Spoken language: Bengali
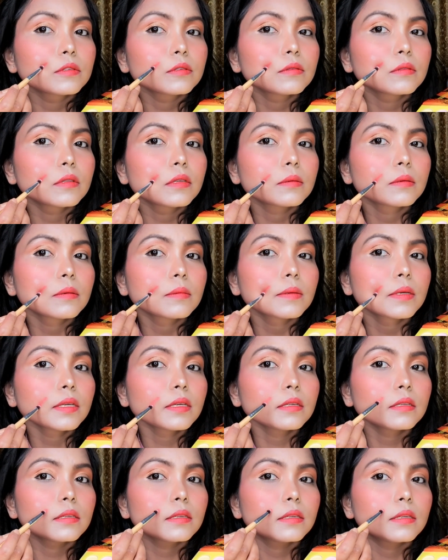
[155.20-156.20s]
যদি এভাবে
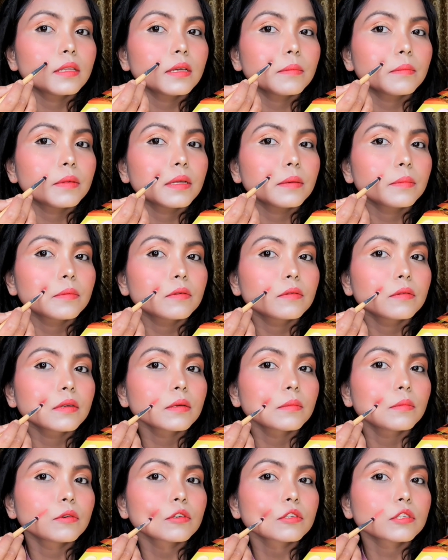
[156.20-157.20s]
ড্যাব ড্যাব
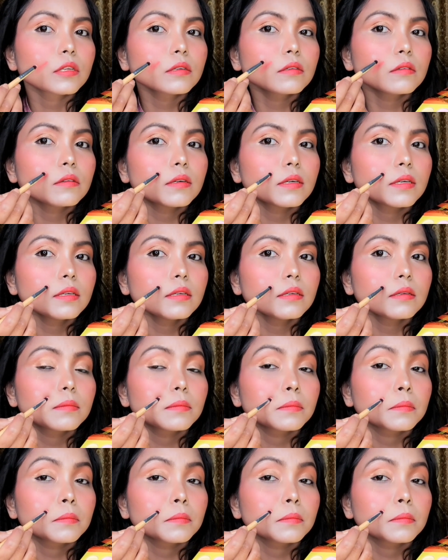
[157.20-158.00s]
করে বসানো হয়